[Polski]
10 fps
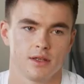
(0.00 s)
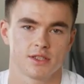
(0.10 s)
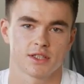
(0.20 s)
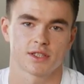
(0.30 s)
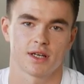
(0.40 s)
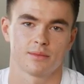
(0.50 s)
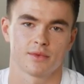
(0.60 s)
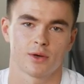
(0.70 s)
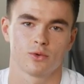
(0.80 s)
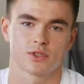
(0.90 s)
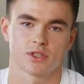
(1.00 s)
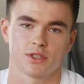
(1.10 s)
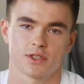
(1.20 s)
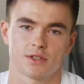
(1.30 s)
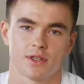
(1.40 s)
i gdzieś tam
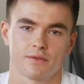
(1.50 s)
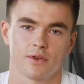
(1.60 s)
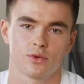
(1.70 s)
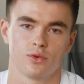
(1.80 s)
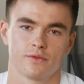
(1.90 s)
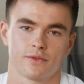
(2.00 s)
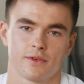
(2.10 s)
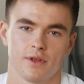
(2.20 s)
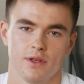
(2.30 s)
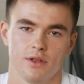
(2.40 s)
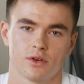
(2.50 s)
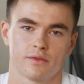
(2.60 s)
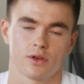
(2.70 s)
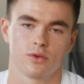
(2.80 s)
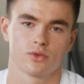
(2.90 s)
nauczyć nawyków i
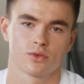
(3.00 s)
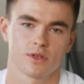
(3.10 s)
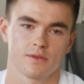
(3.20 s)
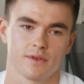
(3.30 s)
nowej kultury,